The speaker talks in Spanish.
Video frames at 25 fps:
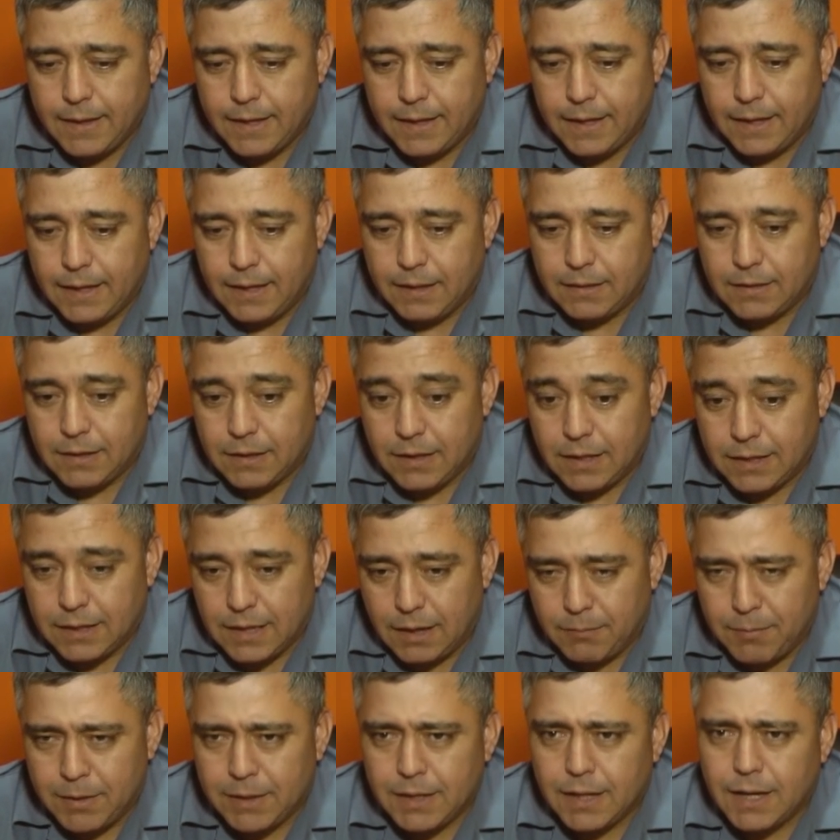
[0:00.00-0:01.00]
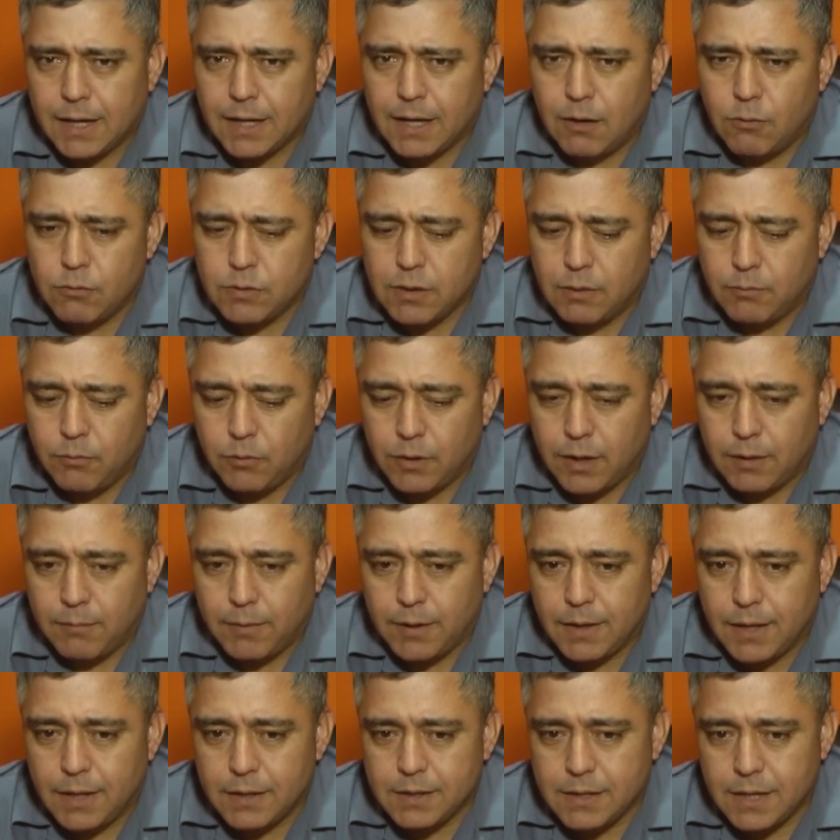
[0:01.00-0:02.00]
Eh, se tramitan la causa por
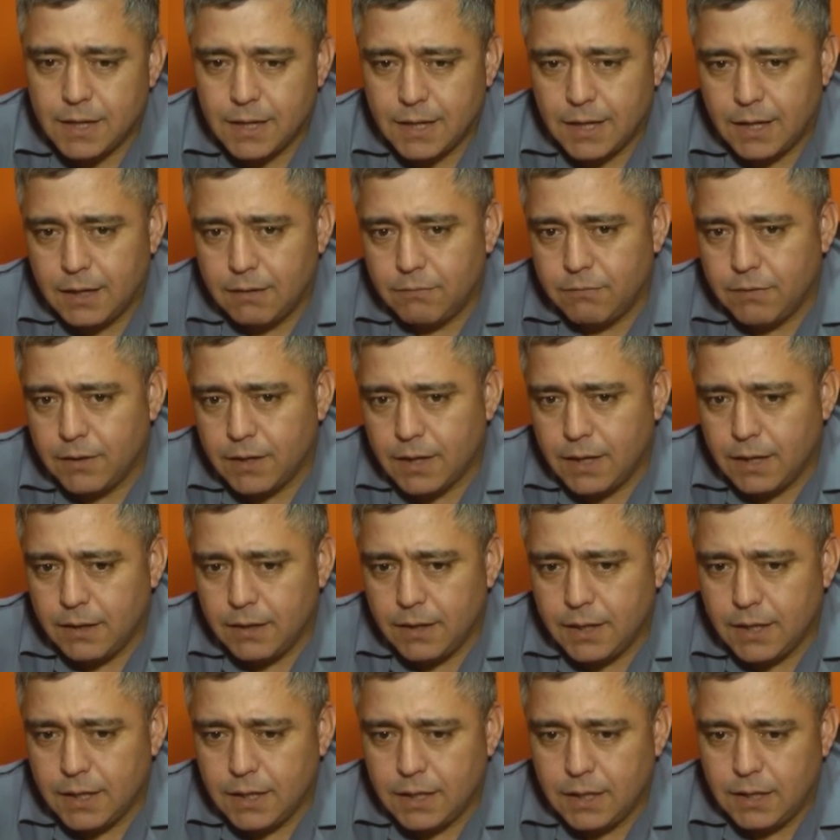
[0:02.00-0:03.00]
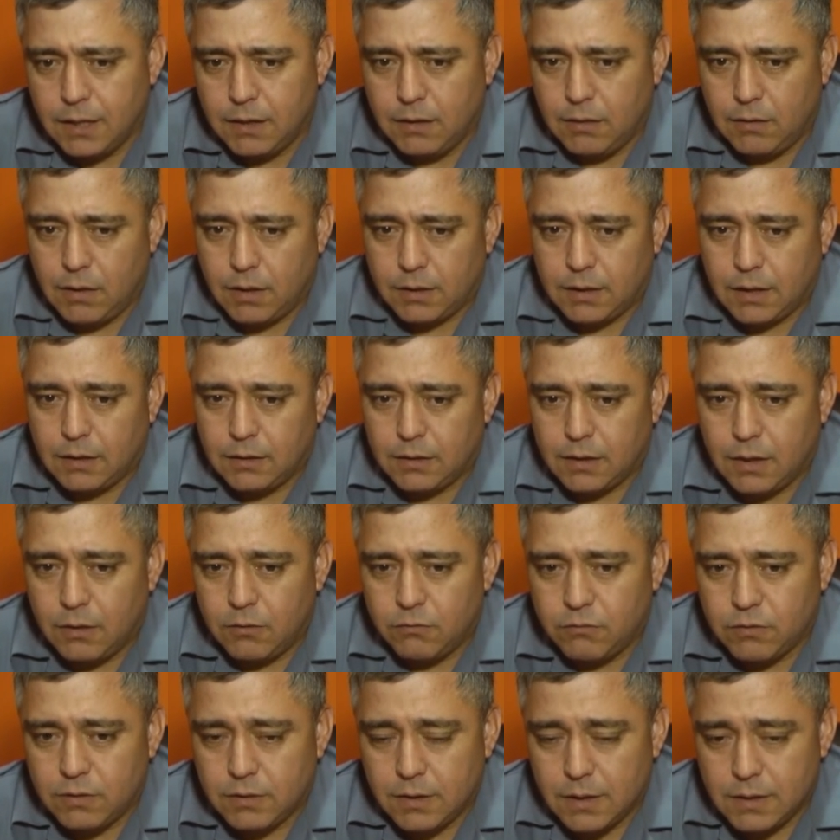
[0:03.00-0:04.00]
amenazas calificadas y
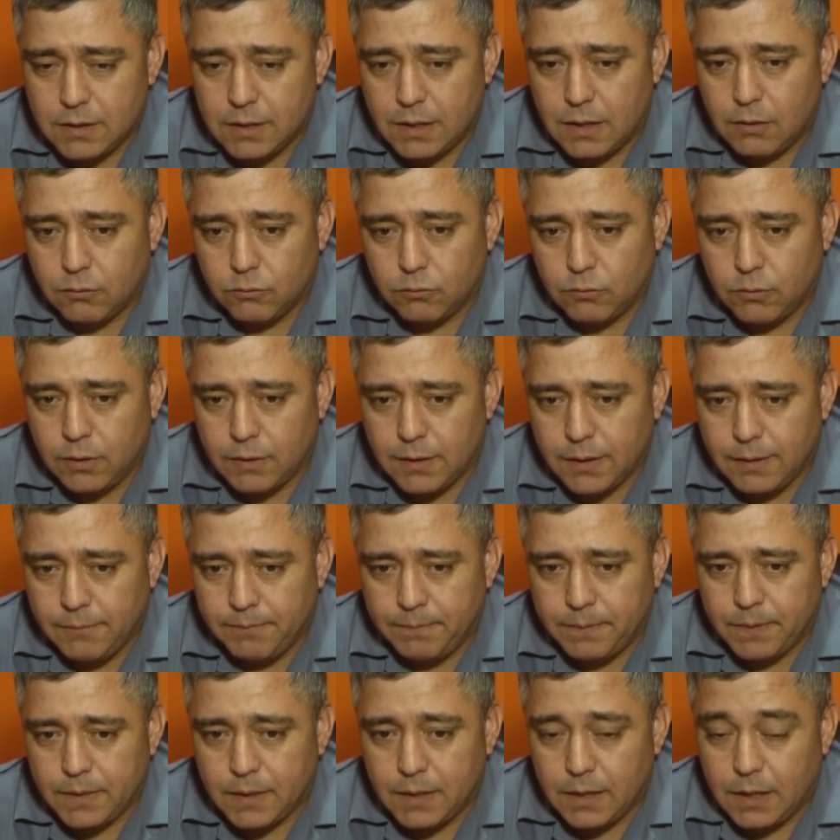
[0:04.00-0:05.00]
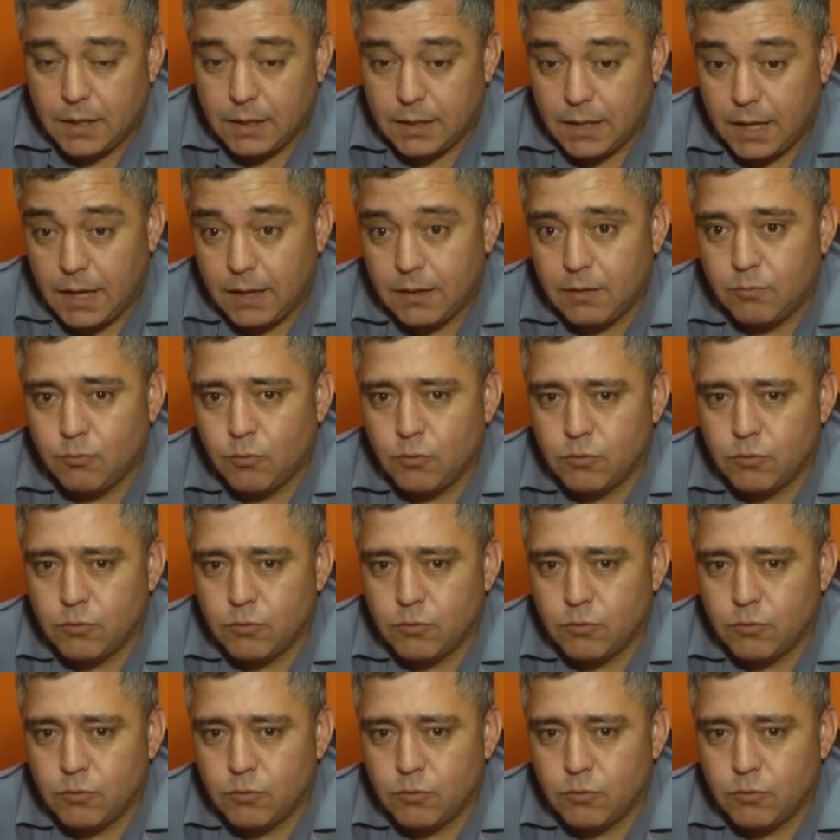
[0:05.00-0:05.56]
atentado y a la autoridad. Está a